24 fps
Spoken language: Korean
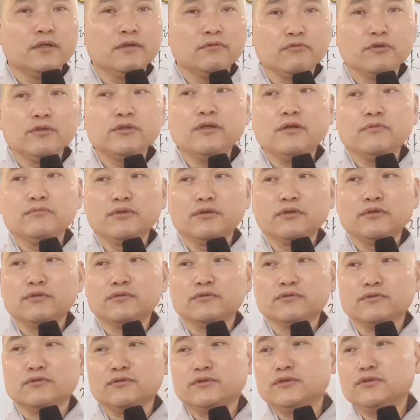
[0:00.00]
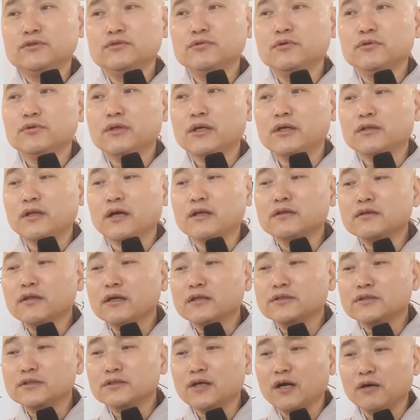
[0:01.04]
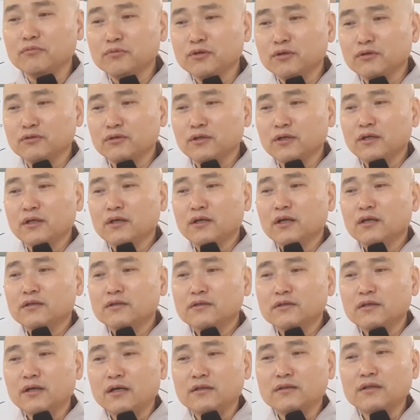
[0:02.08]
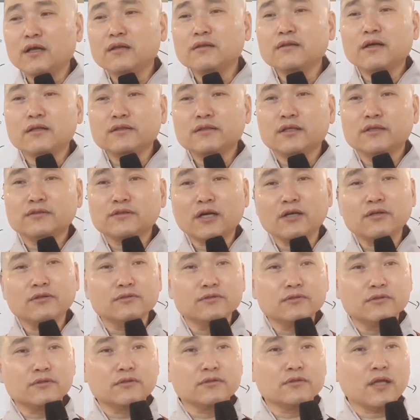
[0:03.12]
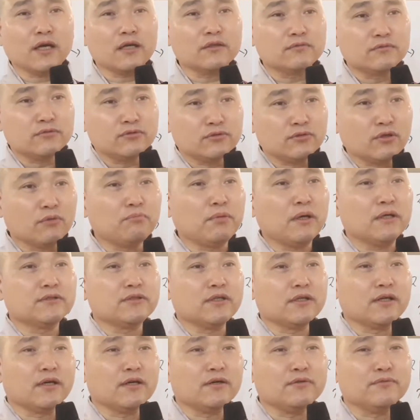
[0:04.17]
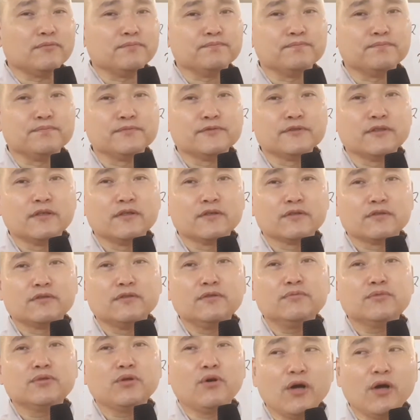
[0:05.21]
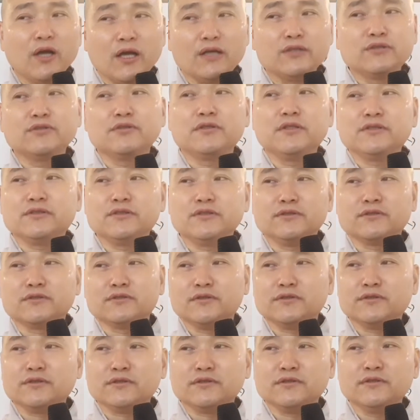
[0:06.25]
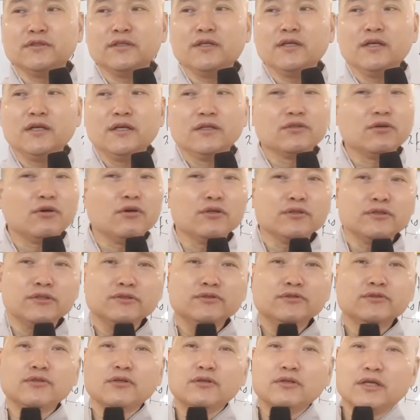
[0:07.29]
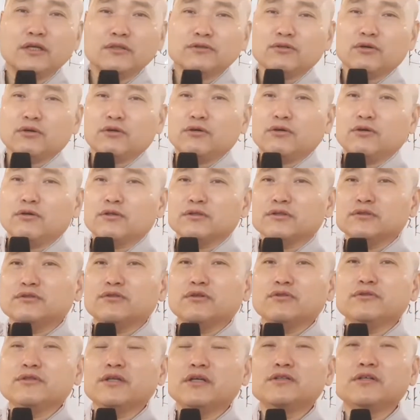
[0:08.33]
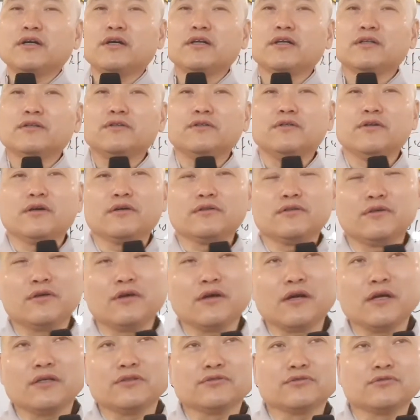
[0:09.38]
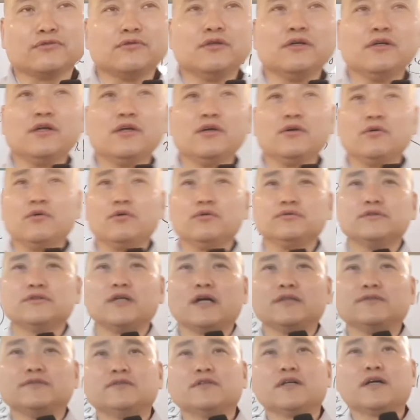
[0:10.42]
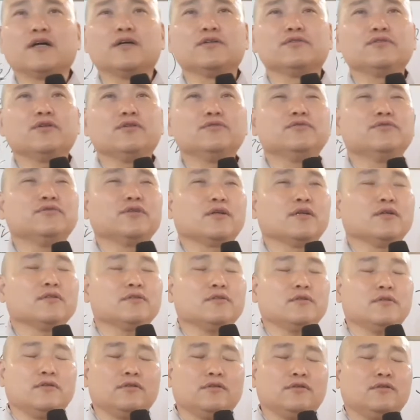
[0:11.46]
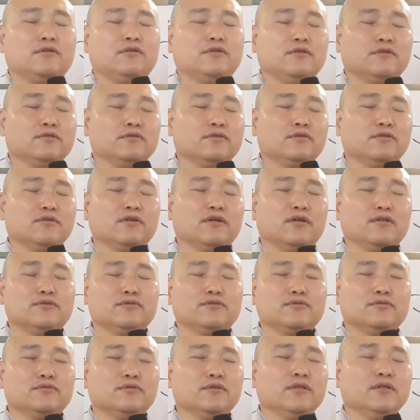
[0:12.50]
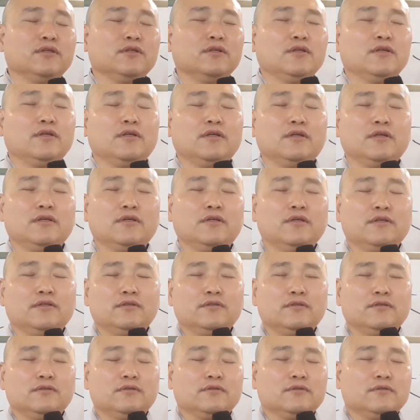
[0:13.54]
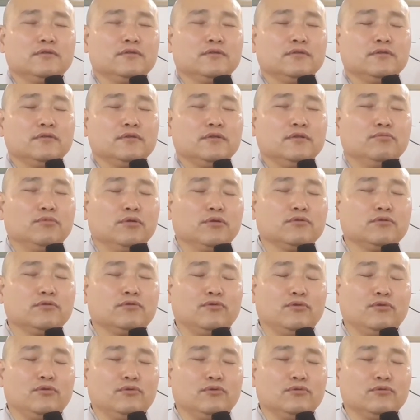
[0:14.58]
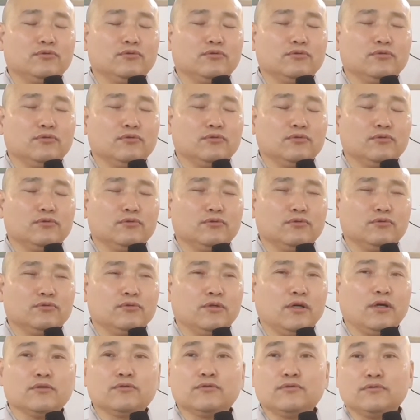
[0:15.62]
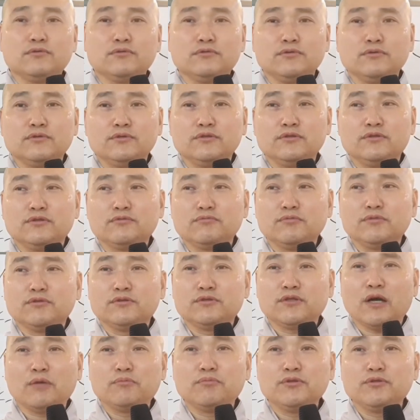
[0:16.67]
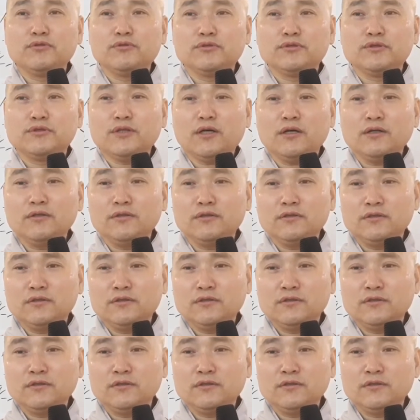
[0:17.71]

왜냐면 지옥에 낱낱이 가면 낱낱의 사연들을 다 접하잖아요. 그럼 애절해지는 거지. 더 신선해. 저기 천태산에 들어, 가지고 혼자 앉아가지 선정에 턱 들어가지고 이먹고 하고 있으면 자비로워지나?